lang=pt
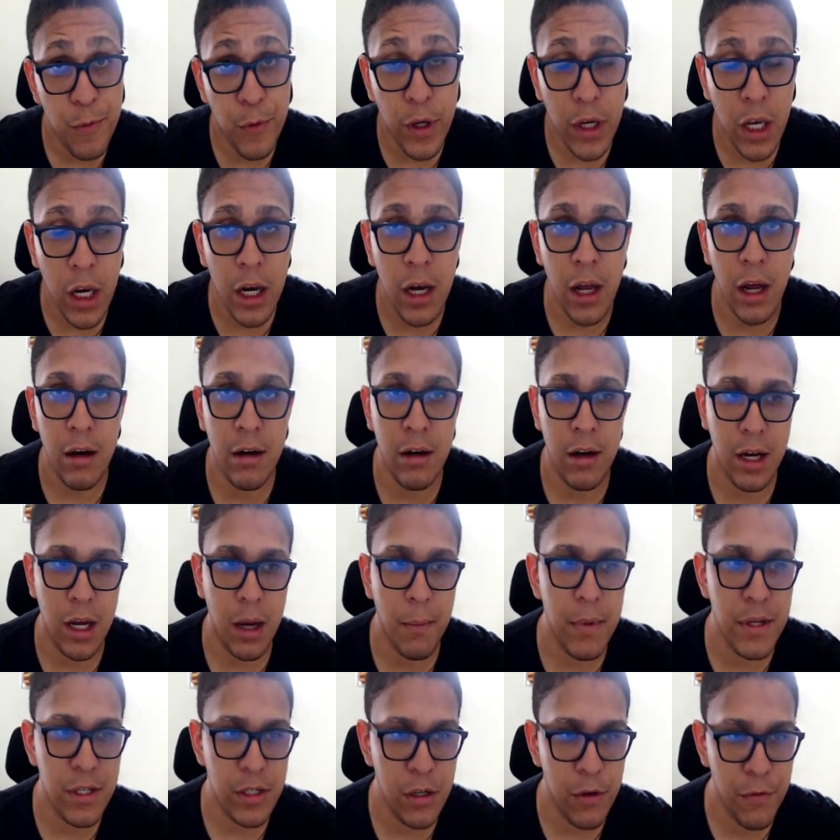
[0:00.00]
fique claro na
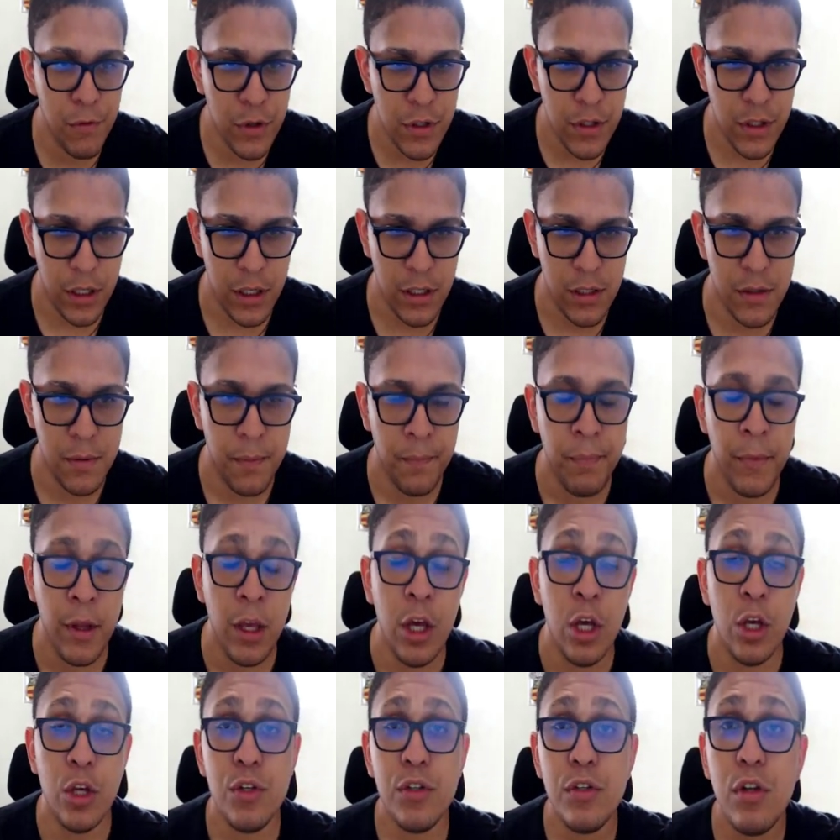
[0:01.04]
cabeça de vocês.
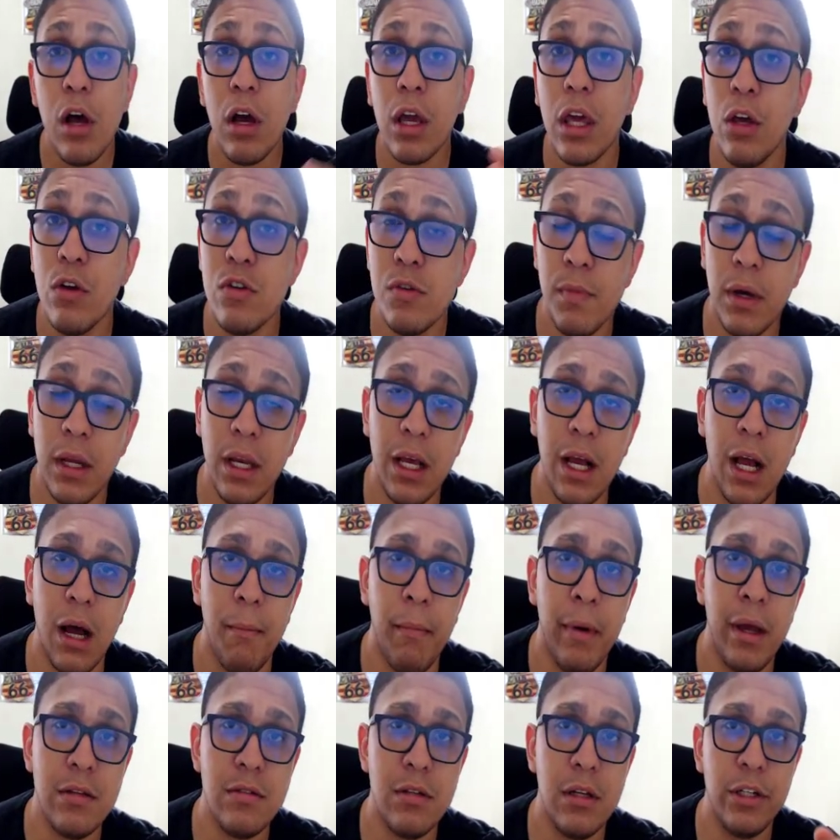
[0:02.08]
Só que os medicamentos,